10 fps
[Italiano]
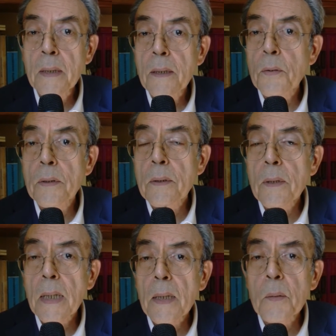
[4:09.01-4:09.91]

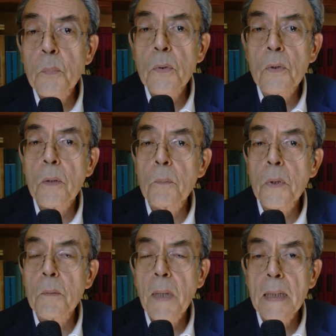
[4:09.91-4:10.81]
Questo è purtroppo
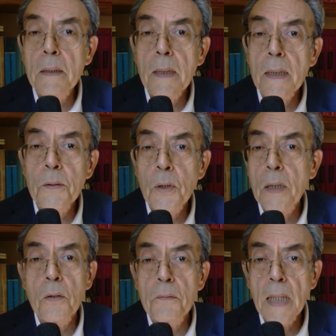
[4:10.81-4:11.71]
il mantra che ci ha
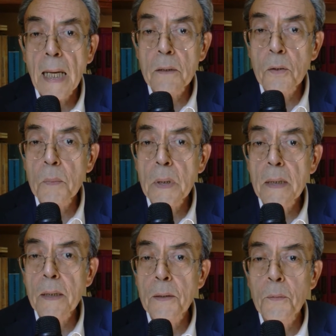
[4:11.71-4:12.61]
rovinato perché